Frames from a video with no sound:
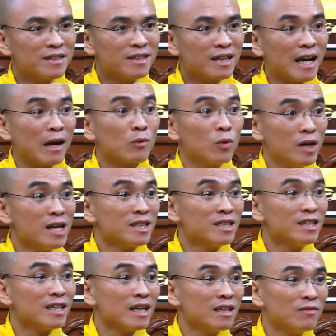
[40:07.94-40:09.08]
Ngạ Quỷ là sinh
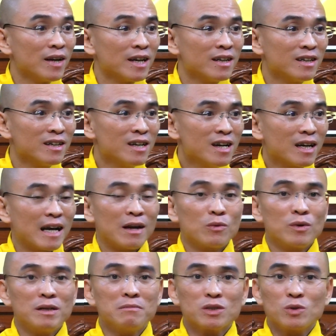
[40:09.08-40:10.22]
ra như vậy đó. Ngạ
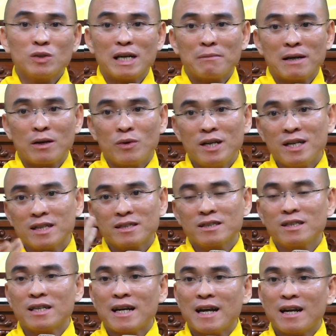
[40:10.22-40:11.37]
Quỷ mà xuống làm Ngạ Quỷ là
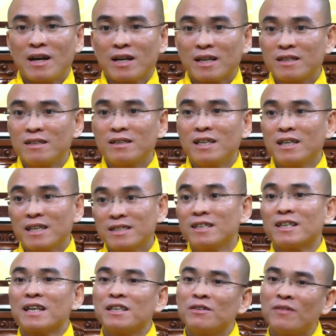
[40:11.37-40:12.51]
sinh ra, hoặc là Chư Thiên là sinh
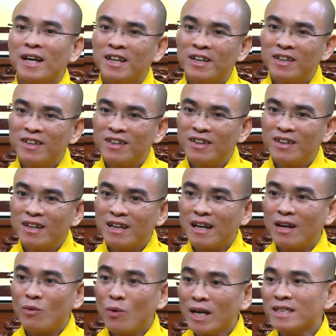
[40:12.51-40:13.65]
ra như vậy đó. là
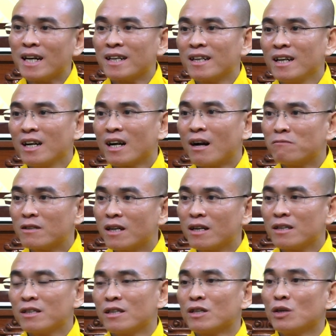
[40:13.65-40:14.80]
hóa sanh, không
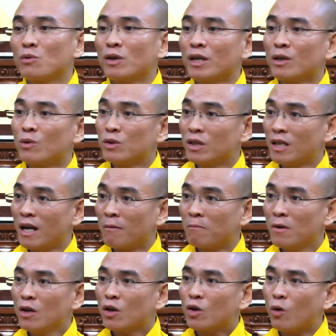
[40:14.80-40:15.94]
cần những điều kiện của sinh học.
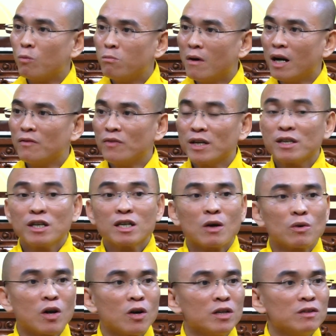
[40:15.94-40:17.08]
Cũng bởi vì những câu
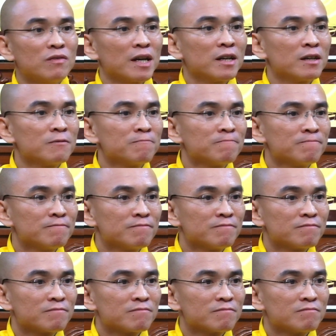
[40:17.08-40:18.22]
nói như vậy đó.
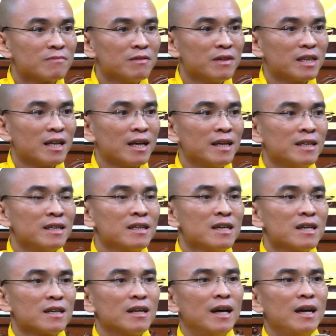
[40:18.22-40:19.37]
Quý vị thấy,
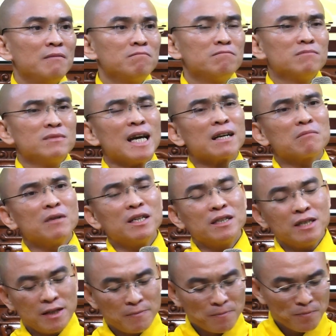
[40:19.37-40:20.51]
để nhắc mình cái
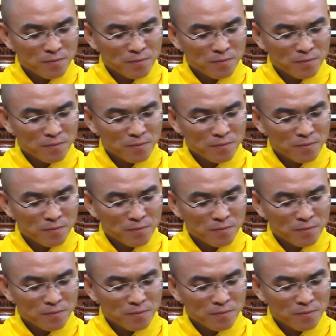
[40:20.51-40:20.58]
gì?